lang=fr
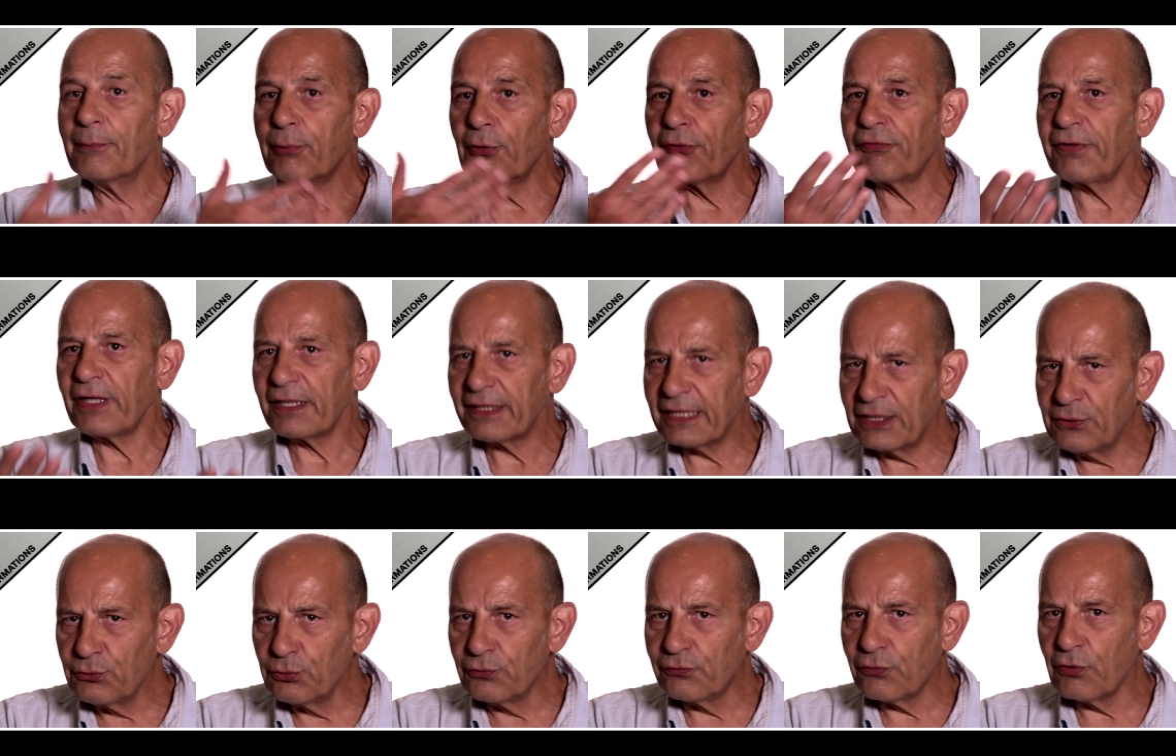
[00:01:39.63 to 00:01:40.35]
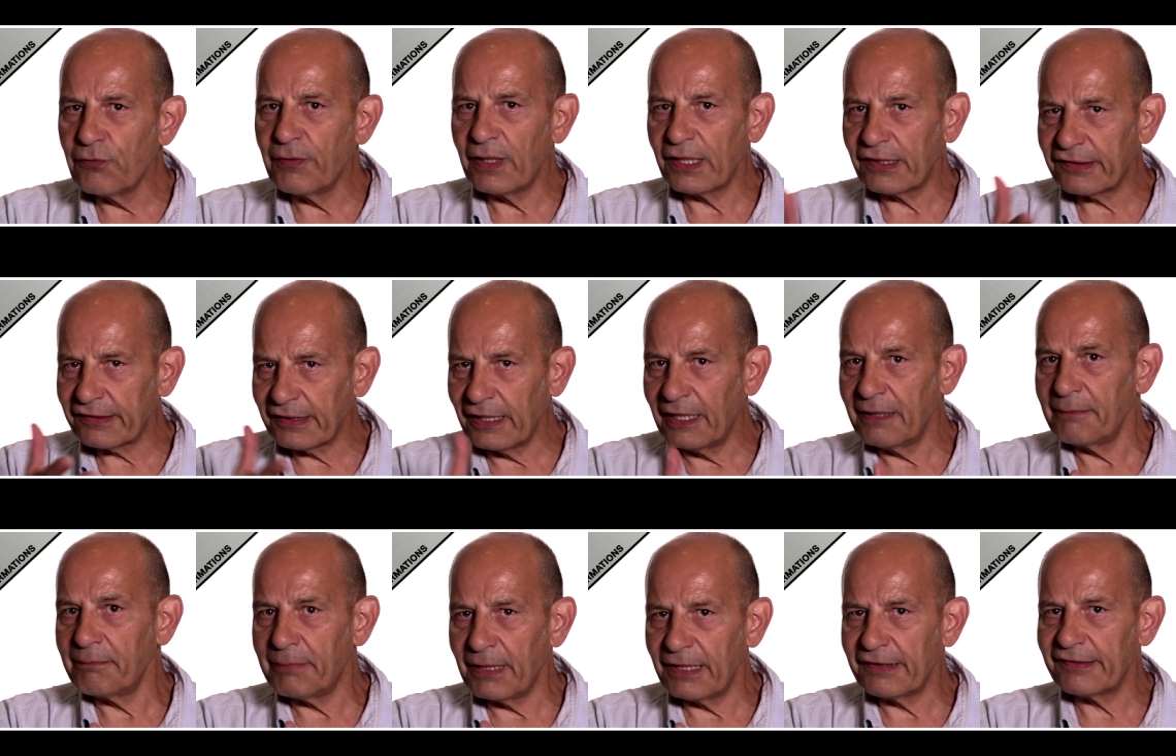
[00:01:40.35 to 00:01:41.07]
pour faire des nouveaux
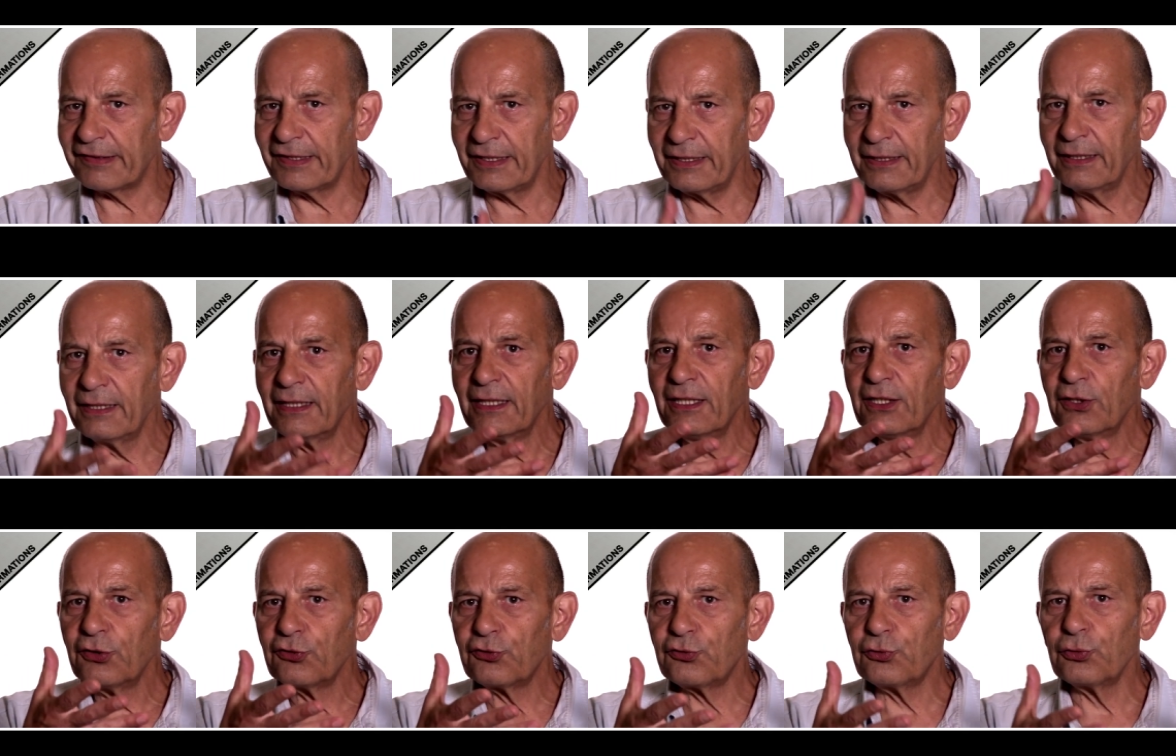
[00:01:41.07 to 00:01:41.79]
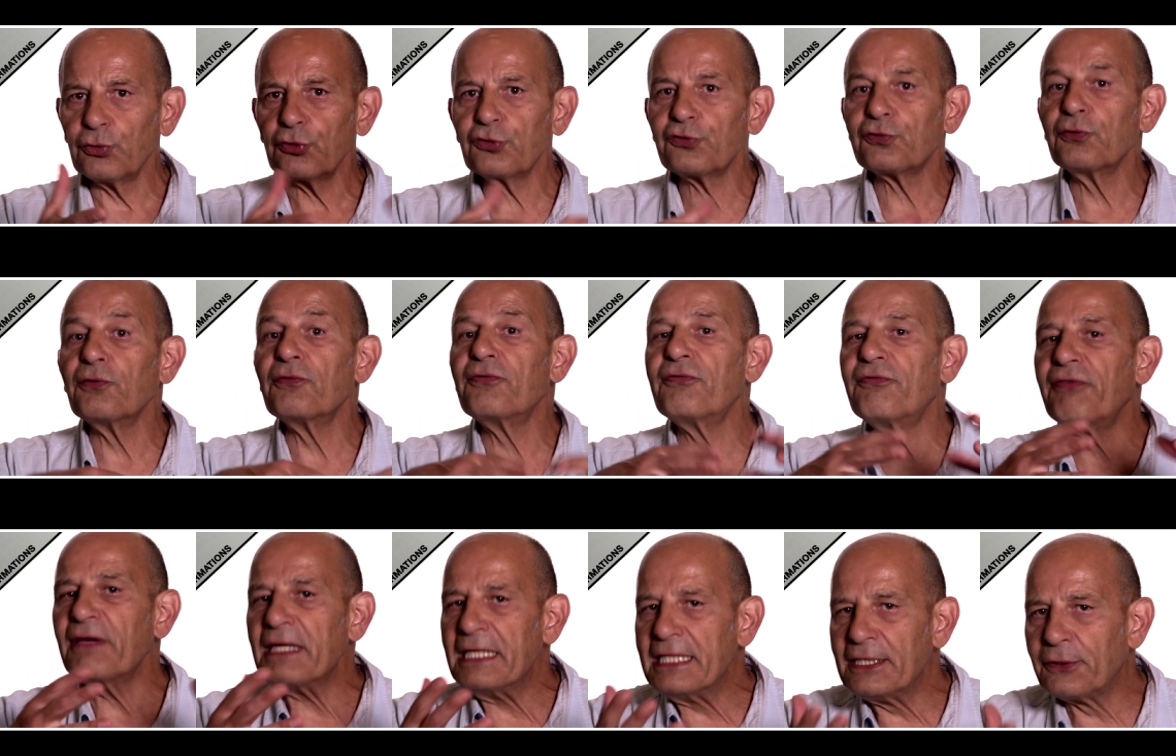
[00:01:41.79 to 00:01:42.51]
vaccins basés sur ce
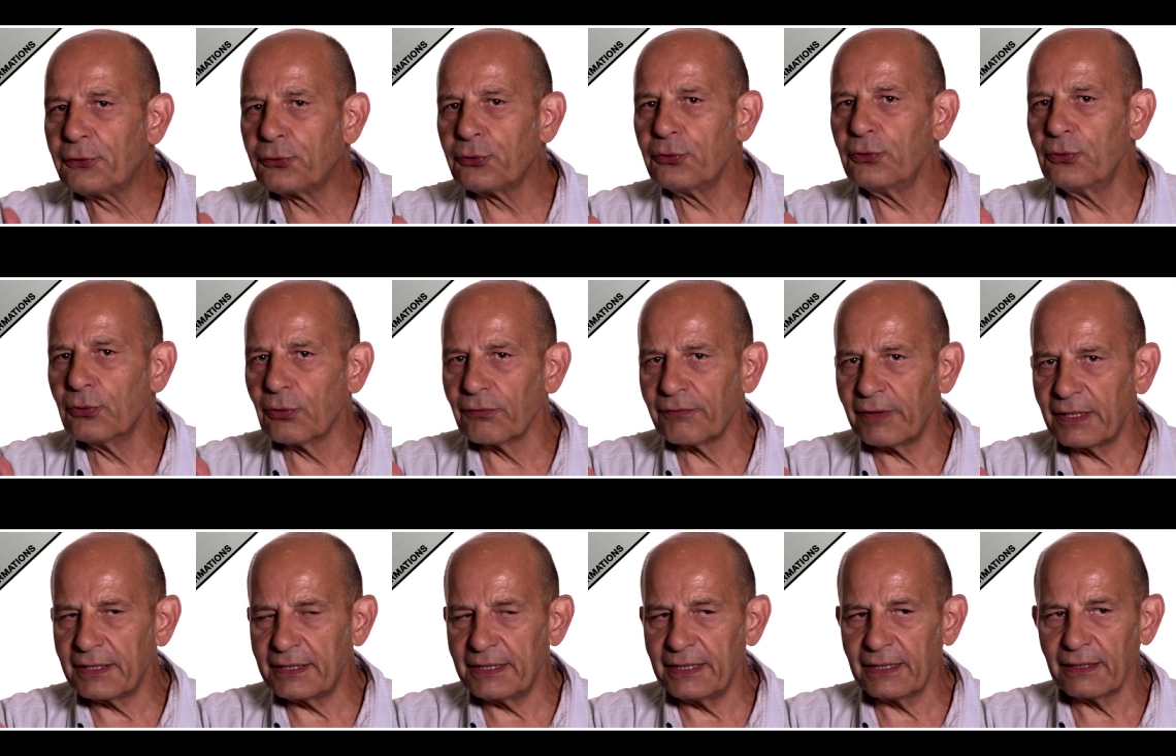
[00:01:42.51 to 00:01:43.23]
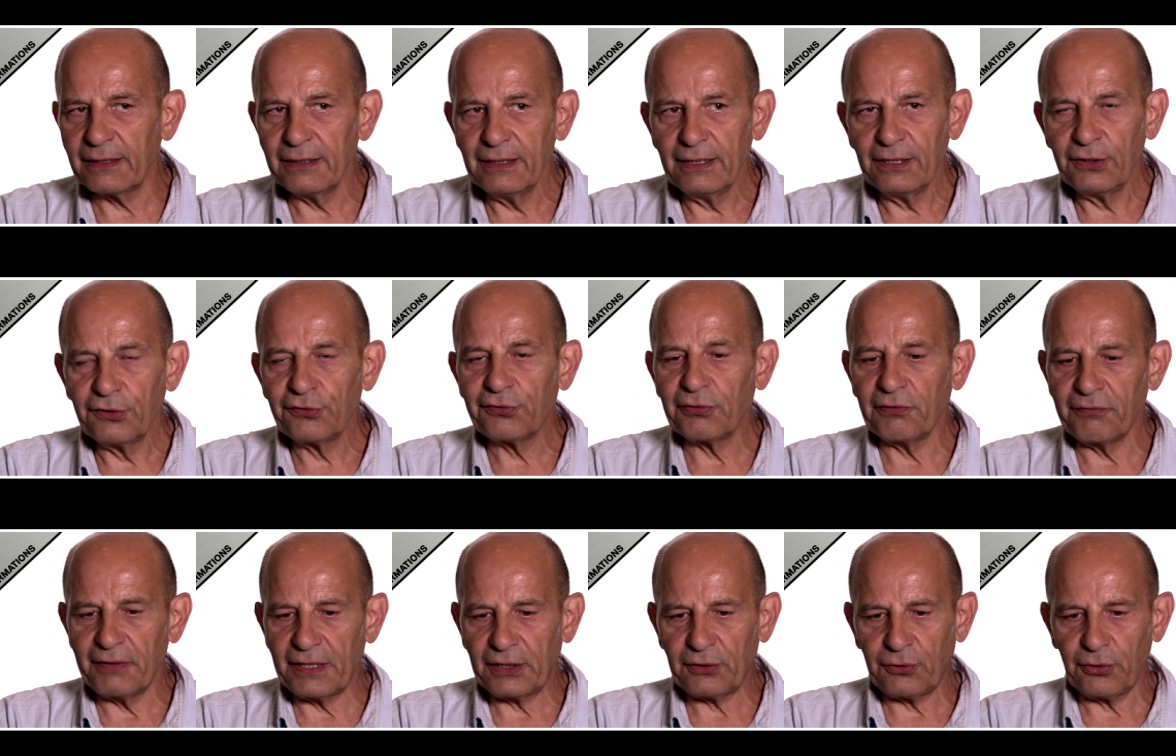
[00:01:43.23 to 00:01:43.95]
véhicule, on va dire,
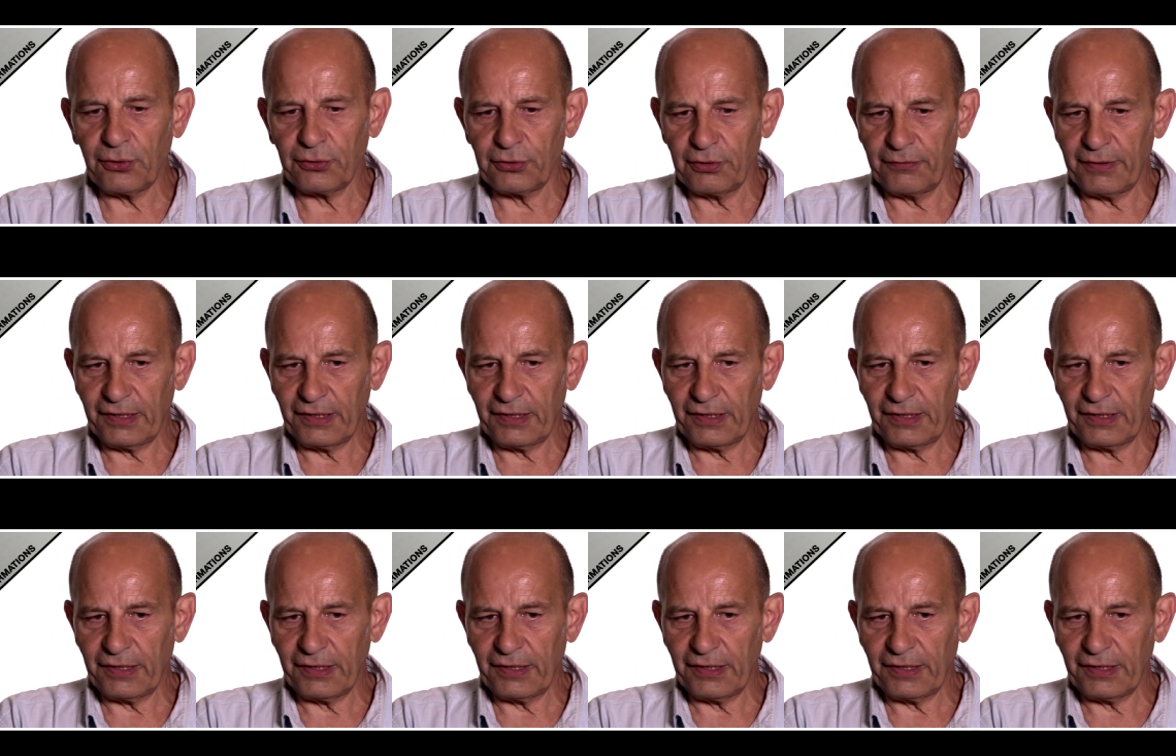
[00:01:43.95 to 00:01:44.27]
ce vecteur de